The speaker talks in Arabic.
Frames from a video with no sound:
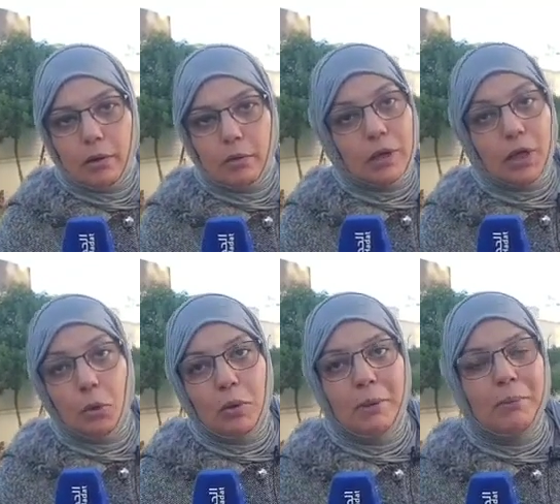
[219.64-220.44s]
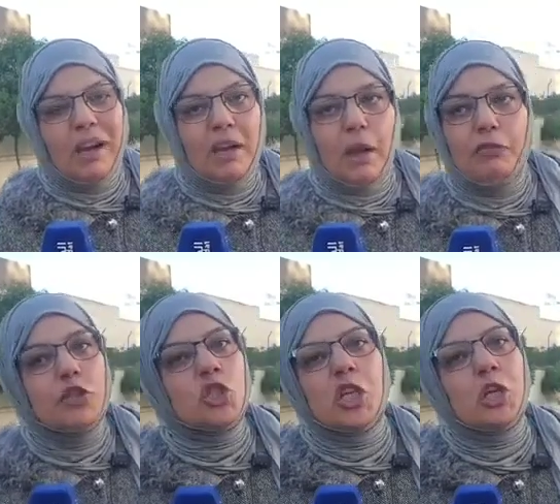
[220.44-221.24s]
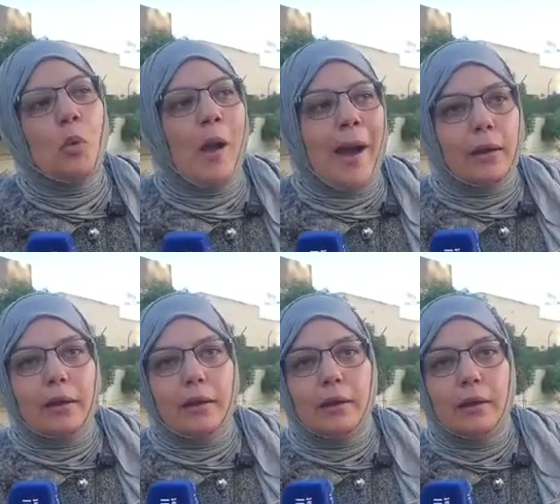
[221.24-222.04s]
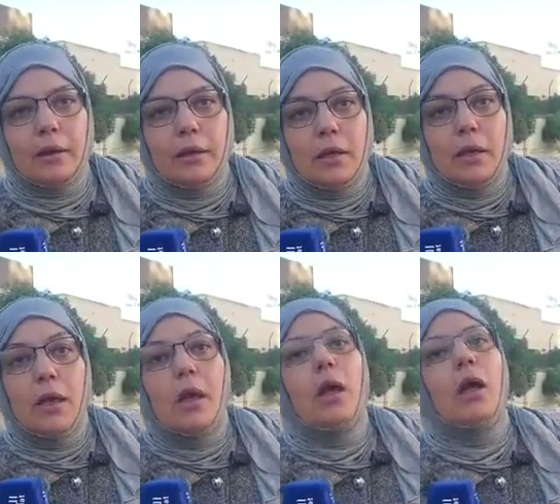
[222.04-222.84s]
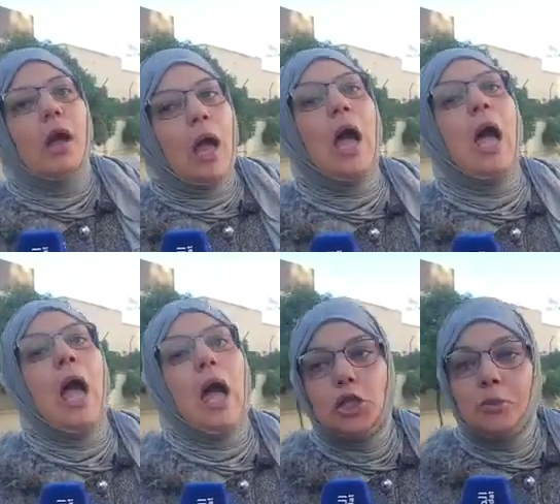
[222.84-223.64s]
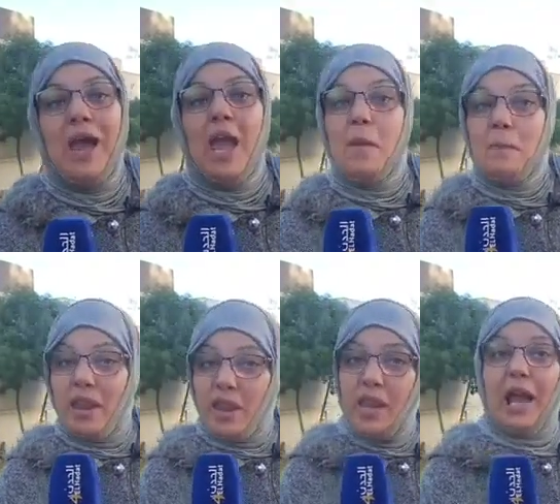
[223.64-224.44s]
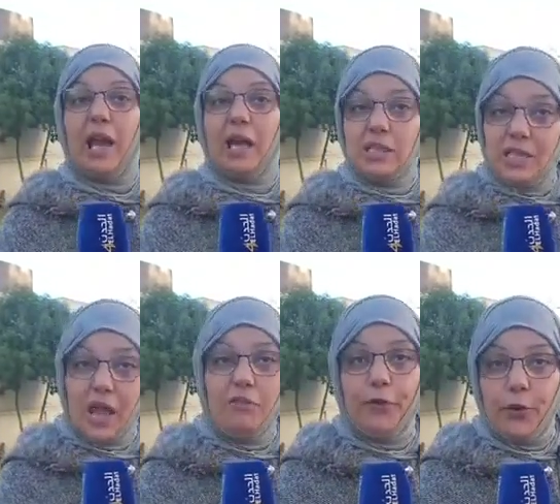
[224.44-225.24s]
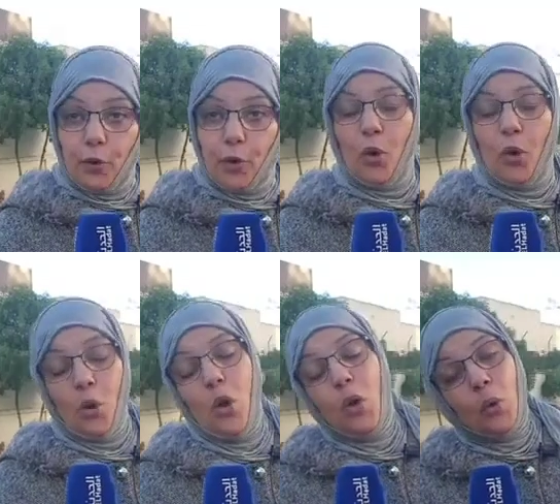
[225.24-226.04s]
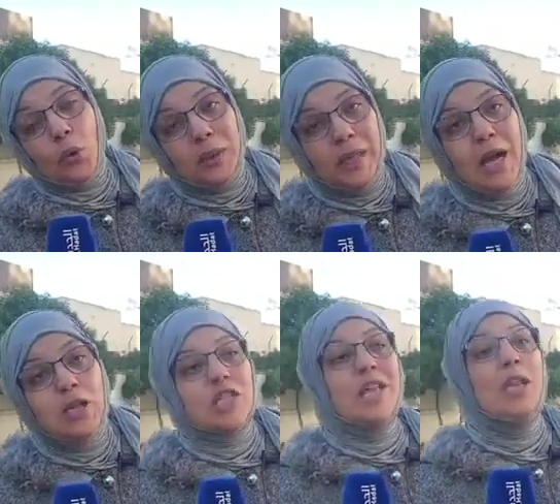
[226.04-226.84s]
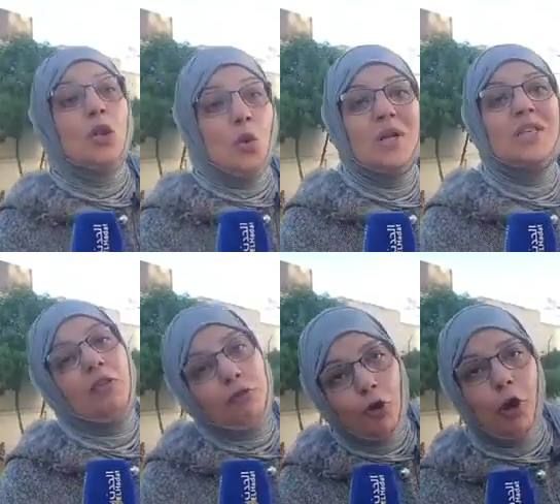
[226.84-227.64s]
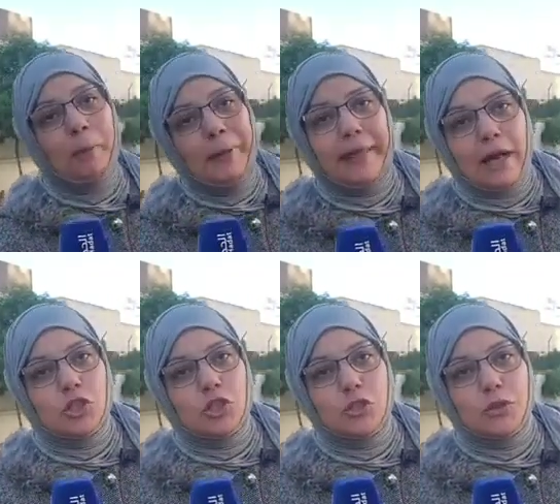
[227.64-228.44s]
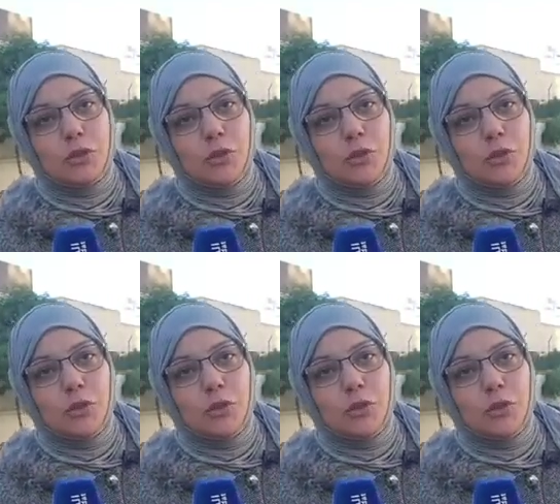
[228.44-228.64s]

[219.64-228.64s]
ولا كيقول لي ما كنعرفكش جري طوالك السيد عاش معاك اه عاش معايا من الاخر 2012 حتى الاول 2014